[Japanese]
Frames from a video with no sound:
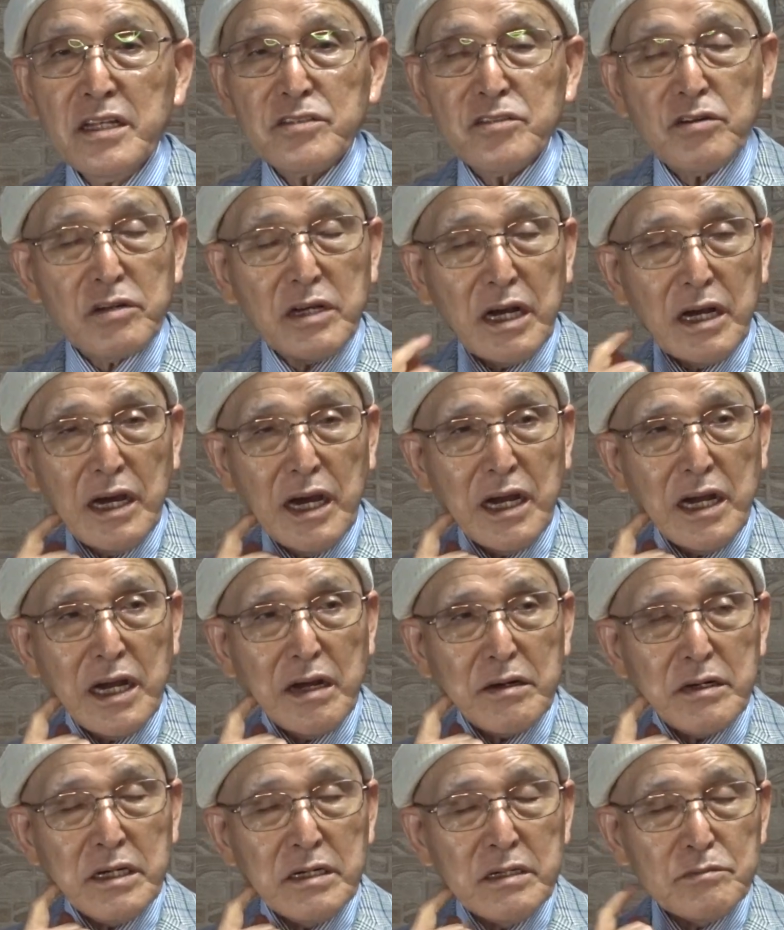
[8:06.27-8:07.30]
とにかく歯
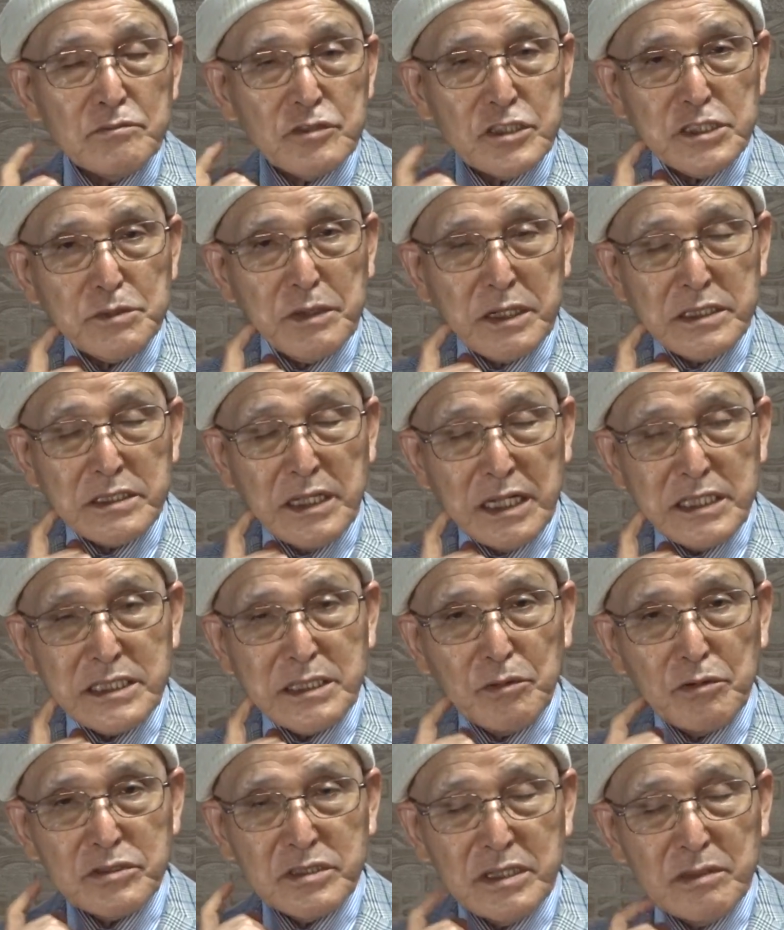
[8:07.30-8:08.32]
が虫歯になっ
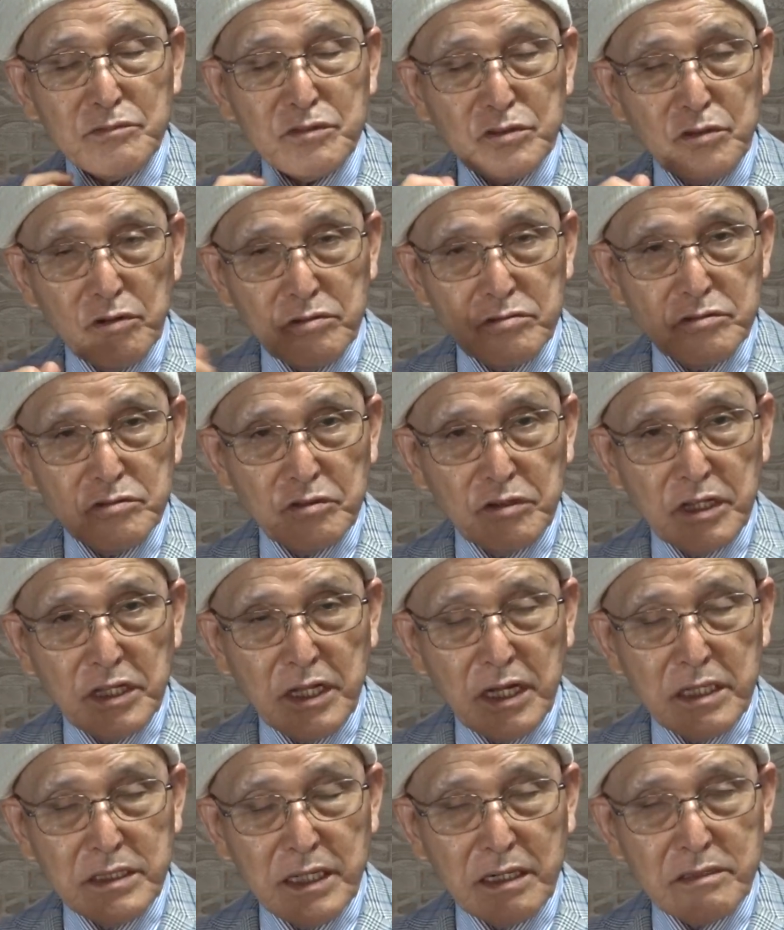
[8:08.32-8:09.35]
ても全部取るので
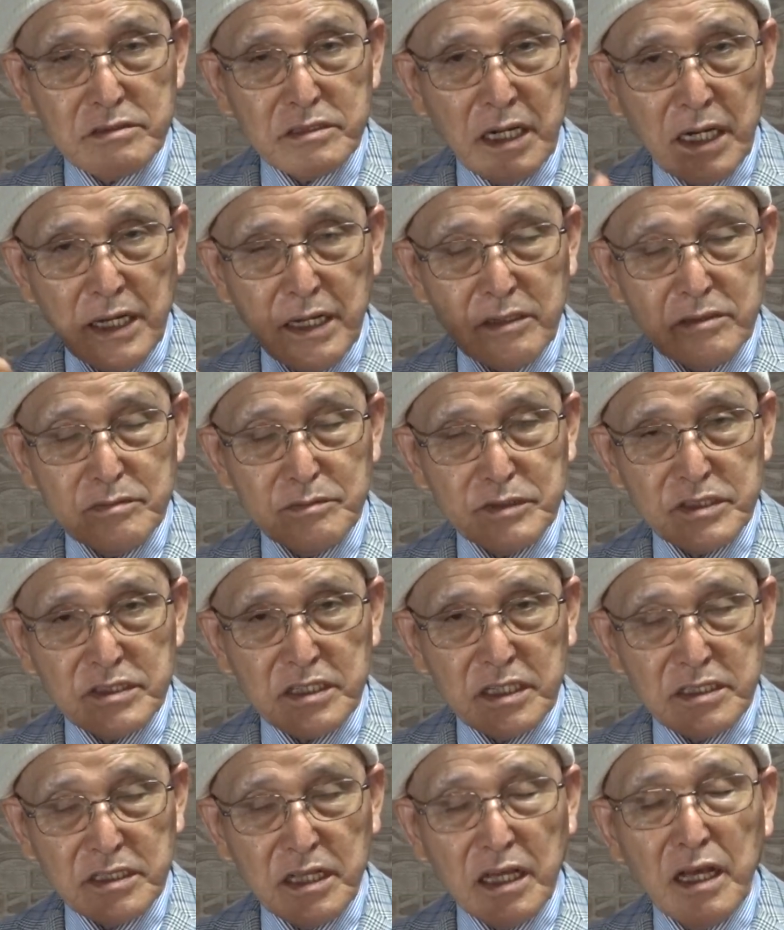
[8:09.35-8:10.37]
はなくて早く見つ
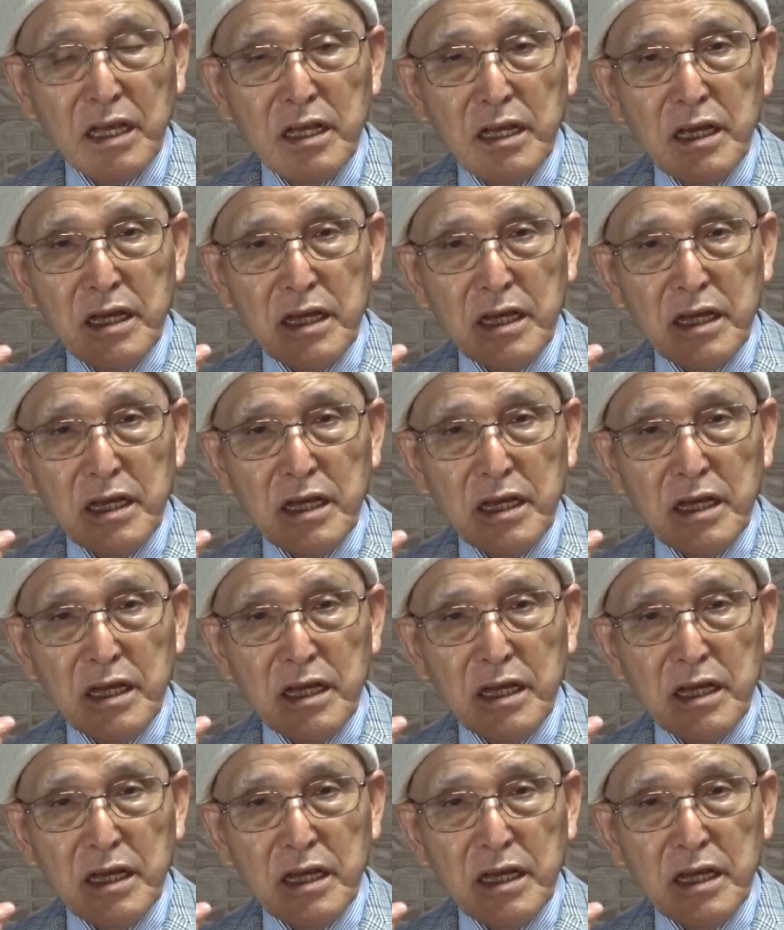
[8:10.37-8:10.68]
けて、